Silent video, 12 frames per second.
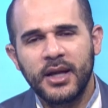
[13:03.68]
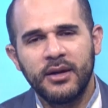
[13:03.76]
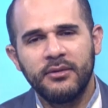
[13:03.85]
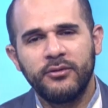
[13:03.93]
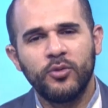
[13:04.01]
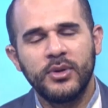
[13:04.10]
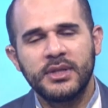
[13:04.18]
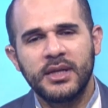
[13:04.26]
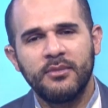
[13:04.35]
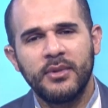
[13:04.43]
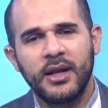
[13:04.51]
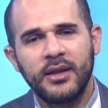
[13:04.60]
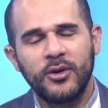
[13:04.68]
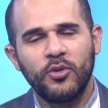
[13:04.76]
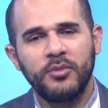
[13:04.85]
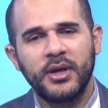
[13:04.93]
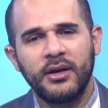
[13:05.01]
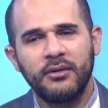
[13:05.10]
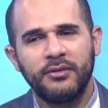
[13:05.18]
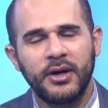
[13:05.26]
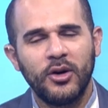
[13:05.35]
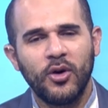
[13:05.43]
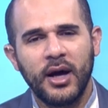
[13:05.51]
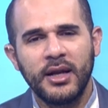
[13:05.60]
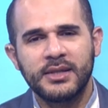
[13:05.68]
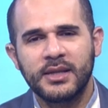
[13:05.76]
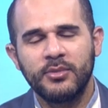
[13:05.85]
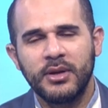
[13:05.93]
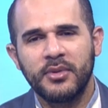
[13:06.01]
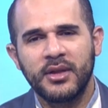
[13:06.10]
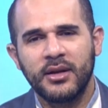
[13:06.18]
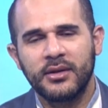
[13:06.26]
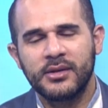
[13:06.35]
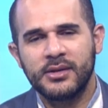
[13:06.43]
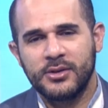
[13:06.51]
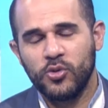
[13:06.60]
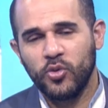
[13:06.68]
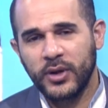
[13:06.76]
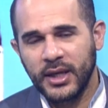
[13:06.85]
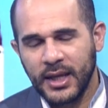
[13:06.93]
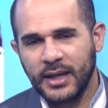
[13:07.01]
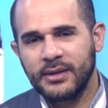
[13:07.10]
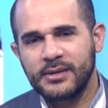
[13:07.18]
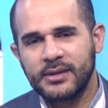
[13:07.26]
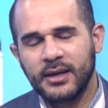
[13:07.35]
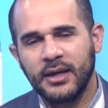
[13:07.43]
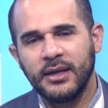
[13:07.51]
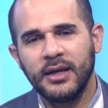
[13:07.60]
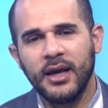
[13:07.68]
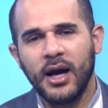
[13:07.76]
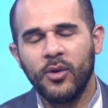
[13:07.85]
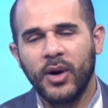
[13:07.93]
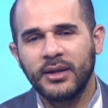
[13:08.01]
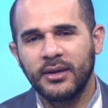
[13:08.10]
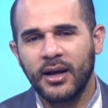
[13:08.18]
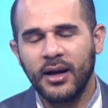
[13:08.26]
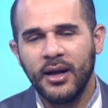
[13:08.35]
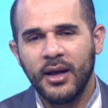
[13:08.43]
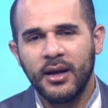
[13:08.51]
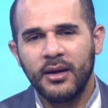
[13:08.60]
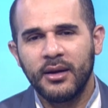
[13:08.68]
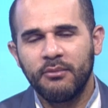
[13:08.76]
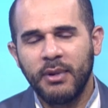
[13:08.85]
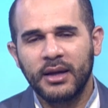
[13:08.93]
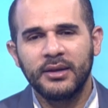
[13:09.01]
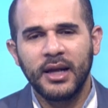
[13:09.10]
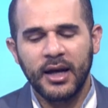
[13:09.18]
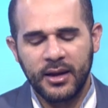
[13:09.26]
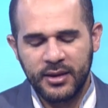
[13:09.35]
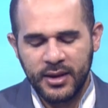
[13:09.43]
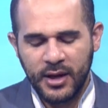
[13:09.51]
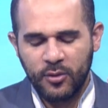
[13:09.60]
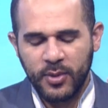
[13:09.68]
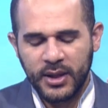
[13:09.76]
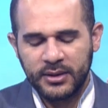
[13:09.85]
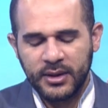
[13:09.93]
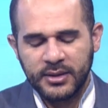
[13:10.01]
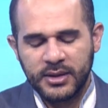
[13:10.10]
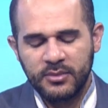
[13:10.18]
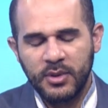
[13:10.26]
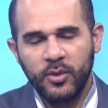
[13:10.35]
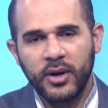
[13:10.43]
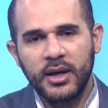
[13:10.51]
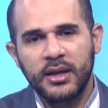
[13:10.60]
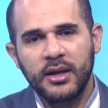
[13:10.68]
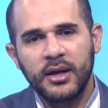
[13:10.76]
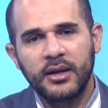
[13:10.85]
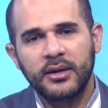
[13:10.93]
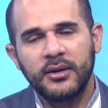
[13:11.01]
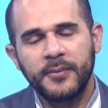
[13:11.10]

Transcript: من الانفلونزا ما الذي يمكن فعله على سبيل مثلا السلوكيات الصحيه او حتى آه، بعض الاغذيه او بعض الاطعمه وغير ذلك.